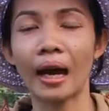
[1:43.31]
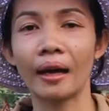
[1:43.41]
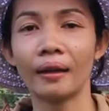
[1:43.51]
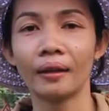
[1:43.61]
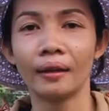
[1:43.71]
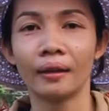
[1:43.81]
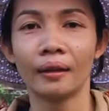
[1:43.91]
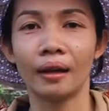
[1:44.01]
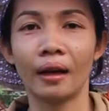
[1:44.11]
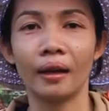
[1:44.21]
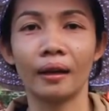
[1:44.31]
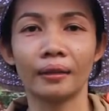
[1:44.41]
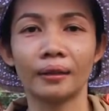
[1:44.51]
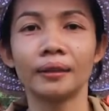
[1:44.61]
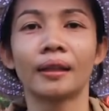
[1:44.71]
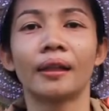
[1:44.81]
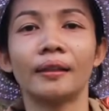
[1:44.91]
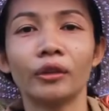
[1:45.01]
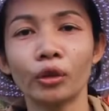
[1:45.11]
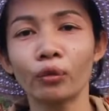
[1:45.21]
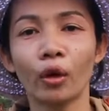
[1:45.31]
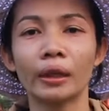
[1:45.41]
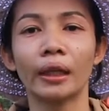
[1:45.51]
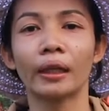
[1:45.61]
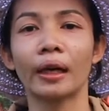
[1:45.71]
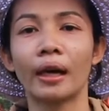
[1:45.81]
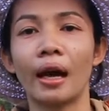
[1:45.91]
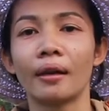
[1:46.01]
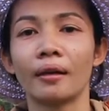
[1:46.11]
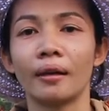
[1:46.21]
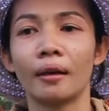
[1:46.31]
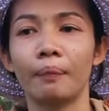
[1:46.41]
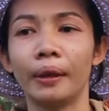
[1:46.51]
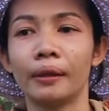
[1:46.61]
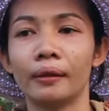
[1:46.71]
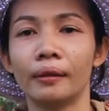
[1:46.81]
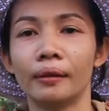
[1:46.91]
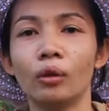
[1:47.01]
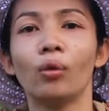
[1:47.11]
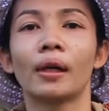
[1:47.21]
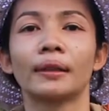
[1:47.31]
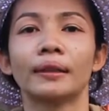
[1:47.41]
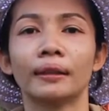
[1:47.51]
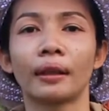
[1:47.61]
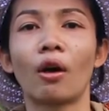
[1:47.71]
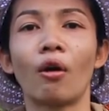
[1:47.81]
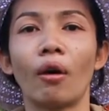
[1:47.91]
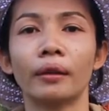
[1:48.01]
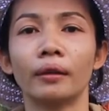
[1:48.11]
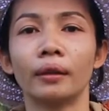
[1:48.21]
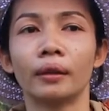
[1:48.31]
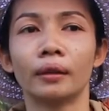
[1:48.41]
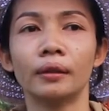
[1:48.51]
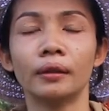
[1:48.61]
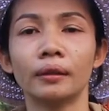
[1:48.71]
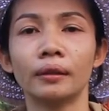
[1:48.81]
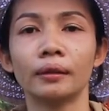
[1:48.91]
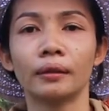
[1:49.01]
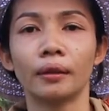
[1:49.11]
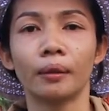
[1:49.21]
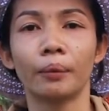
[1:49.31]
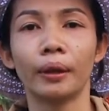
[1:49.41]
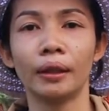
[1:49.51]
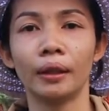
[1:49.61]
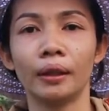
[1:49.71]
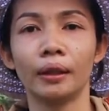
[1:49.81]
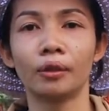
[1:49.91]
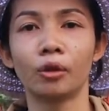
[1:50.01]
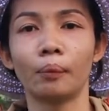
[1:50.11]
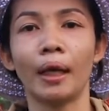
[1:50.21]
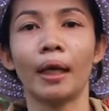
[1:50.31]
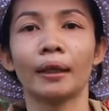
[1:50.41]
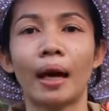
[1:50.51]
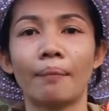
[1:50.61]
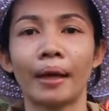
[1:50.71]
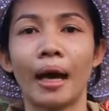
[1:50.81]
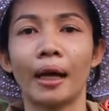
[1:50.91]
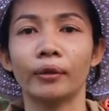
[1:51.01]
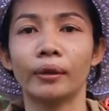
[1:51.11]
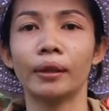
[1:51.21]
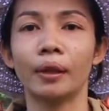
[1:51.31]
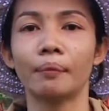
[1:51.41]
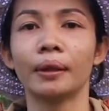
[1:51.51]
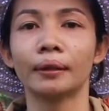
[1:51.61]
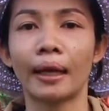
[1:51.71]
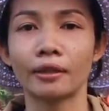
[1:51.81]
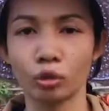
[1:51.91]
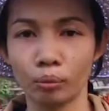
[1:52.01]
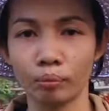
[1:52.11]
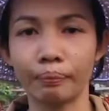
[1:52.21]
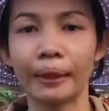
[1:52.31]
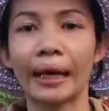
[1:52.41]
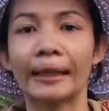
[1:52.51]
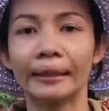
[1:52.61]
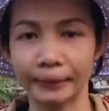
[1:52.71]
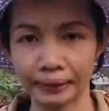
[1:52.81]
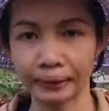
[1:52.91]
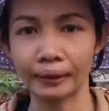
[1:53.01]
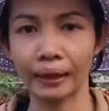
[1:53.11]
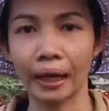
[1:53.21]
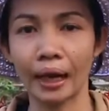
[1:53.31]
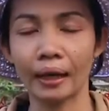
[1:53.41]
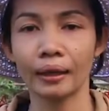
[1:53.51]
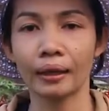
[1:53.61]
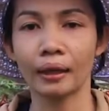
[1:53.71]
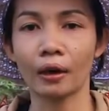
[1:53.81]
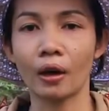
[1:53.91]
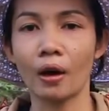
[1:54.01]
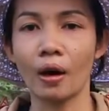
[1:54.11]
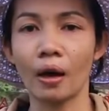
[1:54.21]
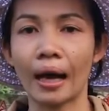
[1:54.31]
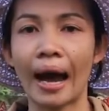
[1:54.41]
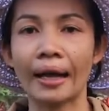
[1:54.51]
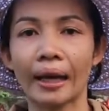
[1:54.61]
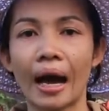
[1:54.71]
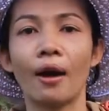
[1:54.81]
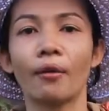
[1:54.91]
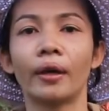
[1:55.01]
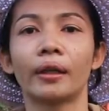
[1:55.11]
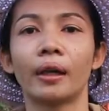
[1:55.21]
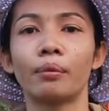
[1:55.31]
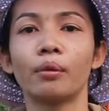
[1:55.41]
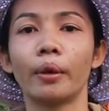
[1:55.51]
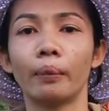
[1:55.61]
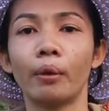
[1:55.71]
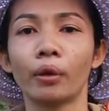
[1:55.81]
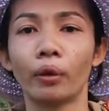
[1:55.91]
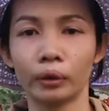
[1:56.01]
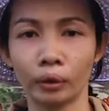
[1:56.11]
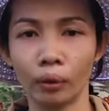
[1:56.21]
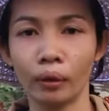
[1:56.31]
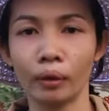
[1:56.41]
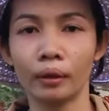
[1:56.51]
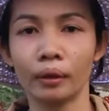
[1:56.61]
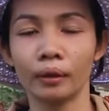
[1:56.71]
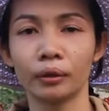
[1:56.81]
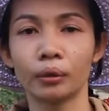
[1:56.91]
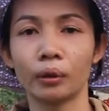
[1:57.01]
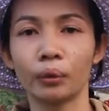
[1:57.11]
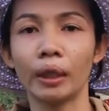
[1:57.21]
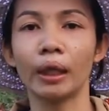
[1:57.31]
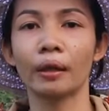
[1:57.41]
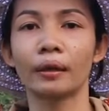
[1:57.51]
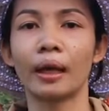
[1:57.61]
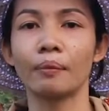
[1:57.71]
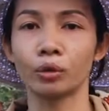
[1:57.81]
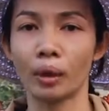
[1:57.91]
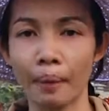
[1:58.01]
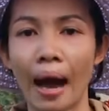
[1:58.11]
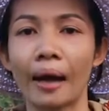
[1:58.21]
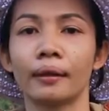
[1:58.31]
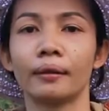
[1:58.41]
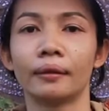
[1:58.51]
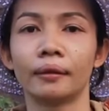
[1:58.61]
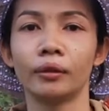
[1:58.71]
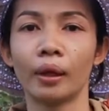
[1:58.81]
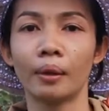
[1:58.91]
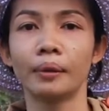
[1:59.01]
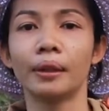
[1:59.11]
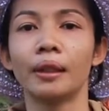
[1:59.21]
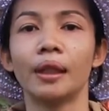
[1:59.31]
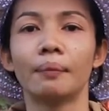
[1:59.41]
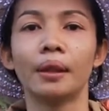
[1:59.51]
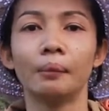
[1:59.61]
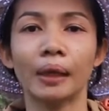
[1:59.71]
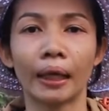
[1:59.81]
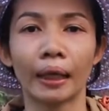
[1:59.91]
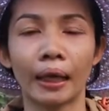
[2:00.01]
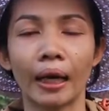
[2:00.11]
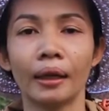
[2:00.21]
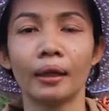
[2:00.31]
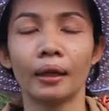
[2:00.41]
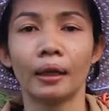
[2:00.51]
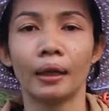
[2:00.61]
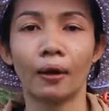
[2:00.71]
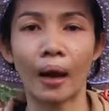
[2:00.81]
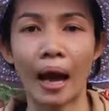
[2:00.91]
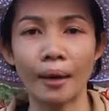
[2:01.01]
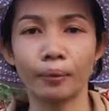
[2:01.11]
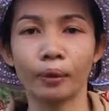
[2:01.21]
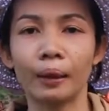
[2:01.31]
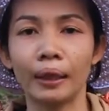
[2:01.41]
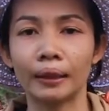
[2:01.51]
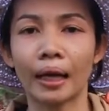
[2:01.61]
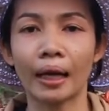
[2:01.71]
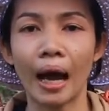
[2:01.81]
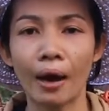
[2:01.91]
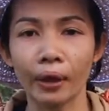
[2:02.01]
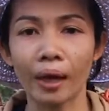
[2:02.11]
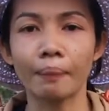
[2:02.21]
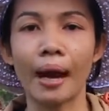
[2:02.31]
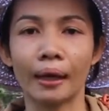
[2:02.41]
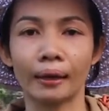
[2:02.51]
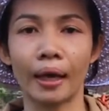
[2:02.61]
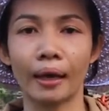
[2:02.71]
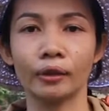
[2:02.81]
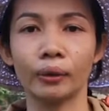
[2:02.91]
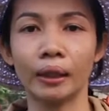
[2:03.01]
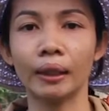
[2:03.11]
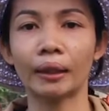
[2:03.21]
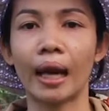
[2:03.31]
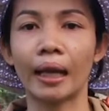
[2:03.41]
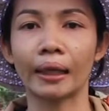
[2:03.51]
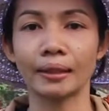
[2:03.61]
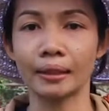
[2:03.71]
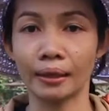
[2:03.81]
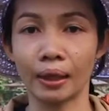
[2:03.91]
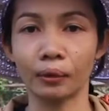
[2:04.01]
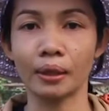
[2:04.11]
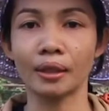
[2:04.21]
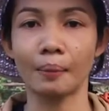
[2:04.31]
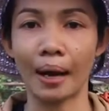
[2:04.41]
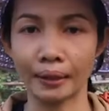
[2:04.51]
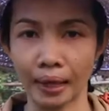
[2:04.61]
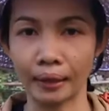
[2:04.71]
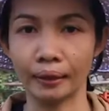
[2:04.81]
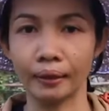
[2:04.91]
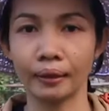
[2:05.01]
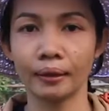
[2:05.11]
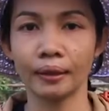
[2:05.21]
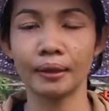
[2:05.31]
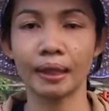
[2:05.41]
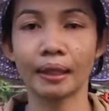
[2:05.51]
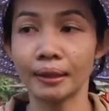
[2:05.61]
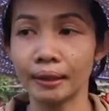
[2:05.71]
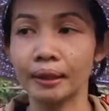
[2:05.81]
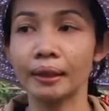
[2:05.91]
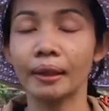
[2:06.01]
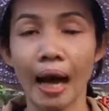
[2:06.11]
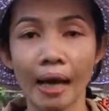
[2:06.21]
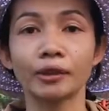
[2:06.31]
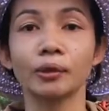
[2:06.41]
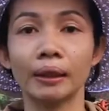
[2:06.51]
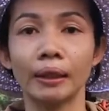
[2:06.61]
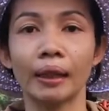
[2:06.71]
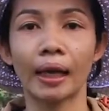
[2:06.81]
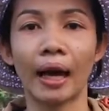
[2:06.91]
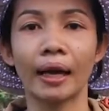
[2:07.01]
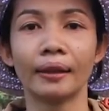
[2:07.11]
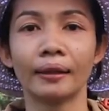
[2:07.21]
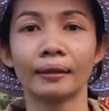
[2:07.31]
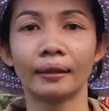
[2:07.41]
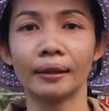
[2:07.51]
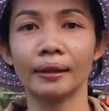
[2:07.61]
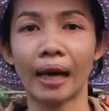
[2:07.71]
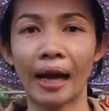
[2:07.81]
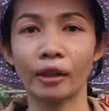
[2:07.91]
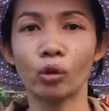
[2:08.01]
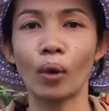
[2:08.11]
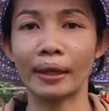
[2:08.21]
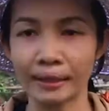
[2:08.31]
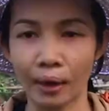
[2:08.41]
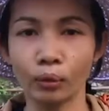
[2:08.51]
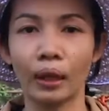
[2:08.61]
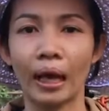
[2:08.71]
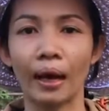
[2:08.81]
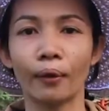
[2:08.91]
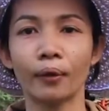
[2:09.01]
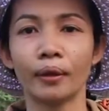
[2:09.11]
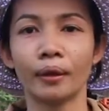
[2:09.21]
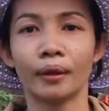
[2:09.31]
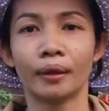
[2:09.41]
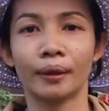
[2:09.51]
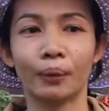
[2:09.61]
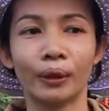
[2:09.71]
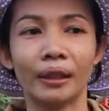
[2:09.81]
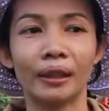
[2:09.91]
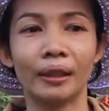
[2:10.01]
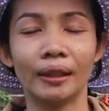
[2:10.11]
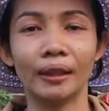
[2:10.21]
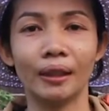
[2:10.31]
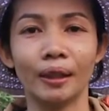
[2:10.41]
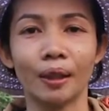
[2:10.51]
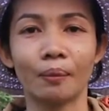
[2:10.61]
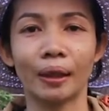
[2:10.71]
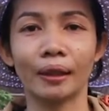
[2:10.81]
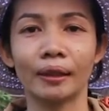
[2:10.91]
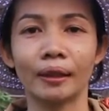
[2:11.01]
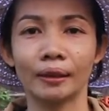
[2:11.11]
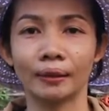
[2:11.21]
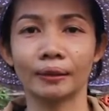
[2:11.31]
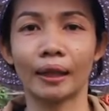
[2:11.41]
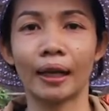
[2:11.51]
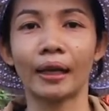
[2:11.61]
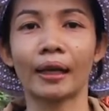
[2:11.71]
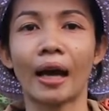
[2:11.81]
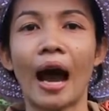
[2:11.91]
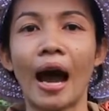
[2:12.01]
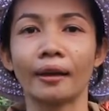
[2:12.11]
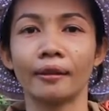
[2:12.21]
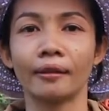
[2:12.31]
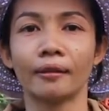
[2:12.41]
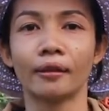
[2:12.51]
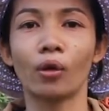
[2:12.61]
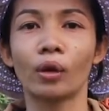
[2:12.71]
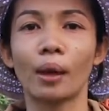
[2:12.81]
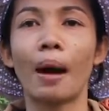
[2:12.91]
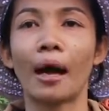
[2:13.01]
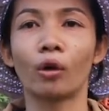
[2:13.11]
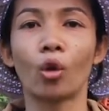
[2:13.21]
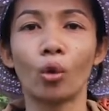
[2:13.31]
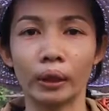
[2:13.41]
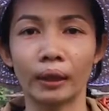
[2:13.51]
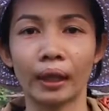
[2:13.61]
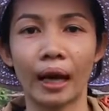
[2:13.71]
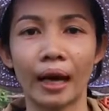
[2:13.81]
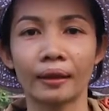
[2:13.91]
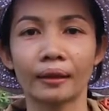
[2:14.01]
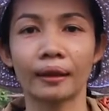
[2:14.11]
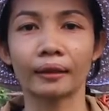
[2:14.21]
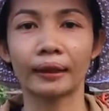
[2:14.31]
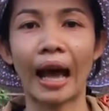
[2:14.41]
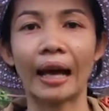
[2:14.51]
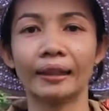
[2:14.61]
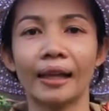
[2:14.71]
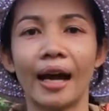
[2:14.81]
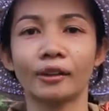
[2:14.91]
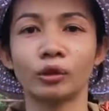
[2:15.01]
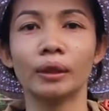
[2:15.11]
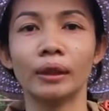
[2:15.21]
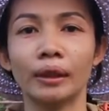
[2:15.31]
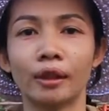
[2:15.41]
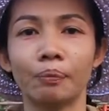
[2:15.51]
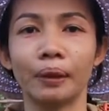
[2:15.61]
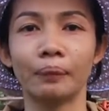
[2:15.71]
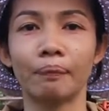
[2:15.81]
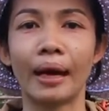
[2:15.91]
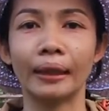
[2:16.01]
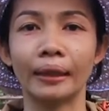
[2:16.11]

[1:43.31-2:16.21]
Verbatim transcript: ค่ะ ชื่อคนึงนุชวงเย็นนะคะ เป็นลูกเกษตรกร คือพอดีคุณแม่ทำนาอยู่ที่อำเภอตาลสุมเป็นนาอินทรีย์นะคะ แล้วก็ขายข้าวให้กับผู้บริโภคโดยตรง แล้วตัวนุชเองก็ทำสวนผักอยู่ในพื้นที่อำเภอเมืองนะคะ เราขายผลผลิตทั้งข้าวทั้งผักเนี่อยู่ที่ตลาดนัดสีเขียวกินสบายใจ ชั้นจีที่ห้างสุนีนะคะก็คือขายทุกวันเสาร์อยู่แล้ว แต่พอดีที่มันเกิดสถานการณ์โรคระบาดโควิดนะคะ ตลาดที่ห้างซุนีก็ปิดไป